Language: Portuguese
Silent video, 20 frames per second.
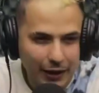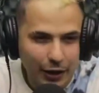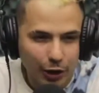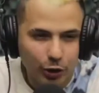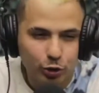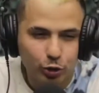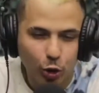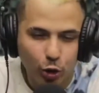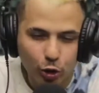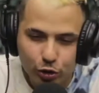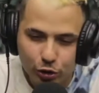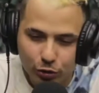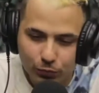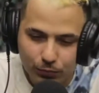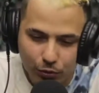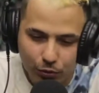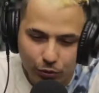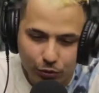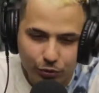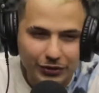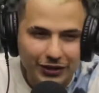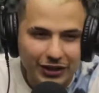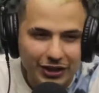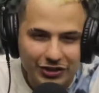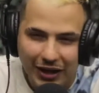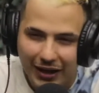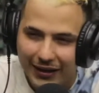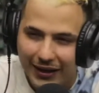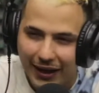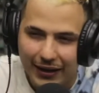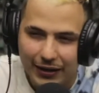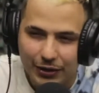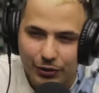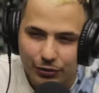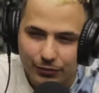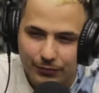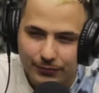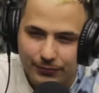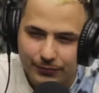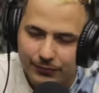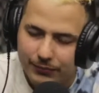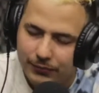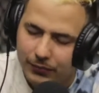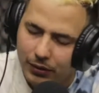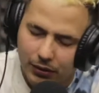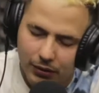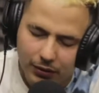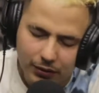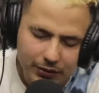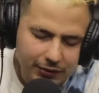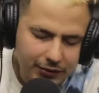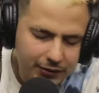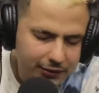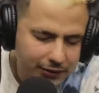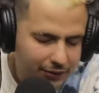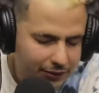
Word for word: vem todo, todo mundo. É muito já caiu. né, mano? Aí ele abraça